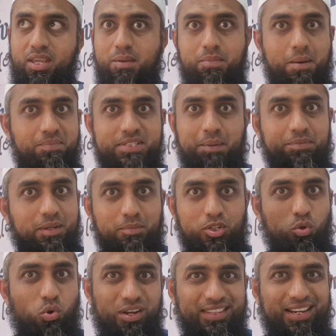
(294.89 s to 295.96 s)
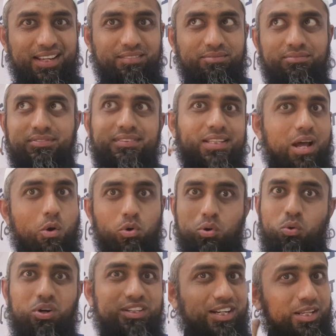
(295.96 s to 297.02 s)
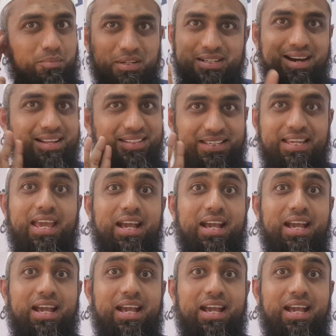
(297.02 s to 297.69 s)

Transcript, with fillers: இமாம் சப்தமிட்டு ஓதலை அவங்க ஓதுறது நம்ம காது